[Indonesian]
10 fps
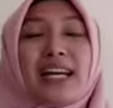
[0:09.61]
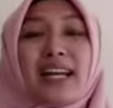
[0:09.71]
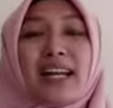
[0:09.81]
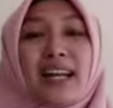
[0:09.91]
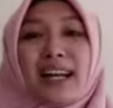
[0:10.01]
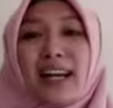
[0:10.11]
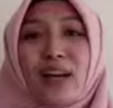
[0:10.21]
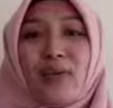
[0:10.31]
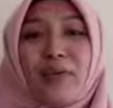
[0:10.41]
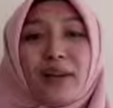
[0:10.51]
ya karena
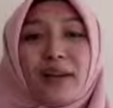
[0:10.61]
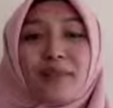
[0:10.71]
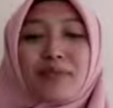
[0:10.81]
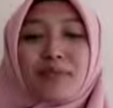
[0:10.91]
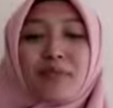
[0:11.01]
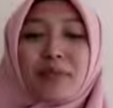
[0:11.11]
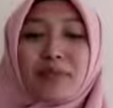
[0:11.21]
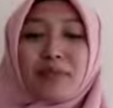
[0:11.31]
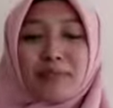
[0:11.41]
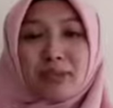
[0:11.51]
aku pengen berubah
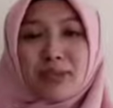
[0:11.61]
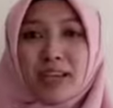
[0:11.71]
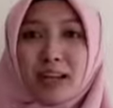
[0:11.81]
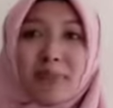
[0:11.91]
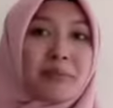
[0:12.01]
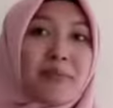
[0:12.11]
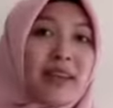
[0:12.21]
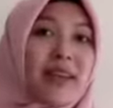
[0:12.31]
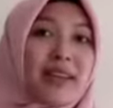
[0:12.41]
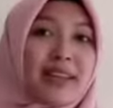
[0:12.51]
menjadi manusia yang lebih
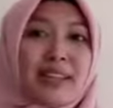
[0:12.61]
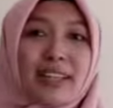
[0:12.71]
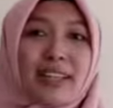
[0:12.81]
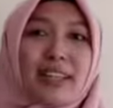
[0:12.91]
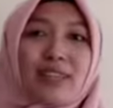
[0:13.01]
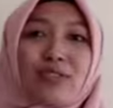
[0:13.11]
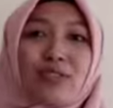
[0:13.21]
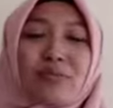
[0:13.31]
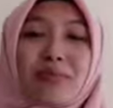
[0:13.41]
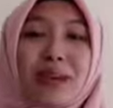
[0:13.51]
baik lagi
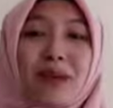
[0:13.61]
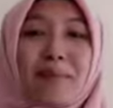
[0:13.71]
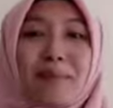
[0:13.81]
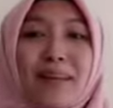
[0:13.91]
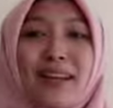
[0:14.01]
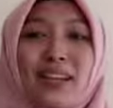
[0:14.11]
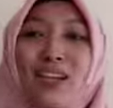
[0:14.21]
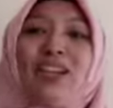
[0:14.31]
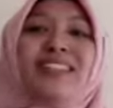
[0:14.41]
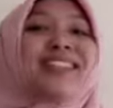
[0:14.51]
untuk mencapai
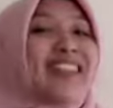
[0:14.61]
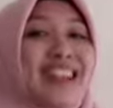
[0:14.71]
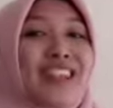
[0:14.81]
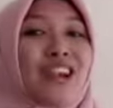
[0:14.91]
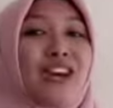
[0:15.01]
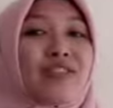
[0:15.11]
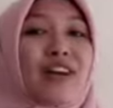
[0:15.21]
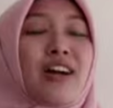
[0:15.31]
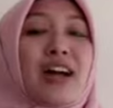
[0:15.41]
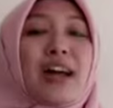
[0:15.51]
ridho dan cintanya Allah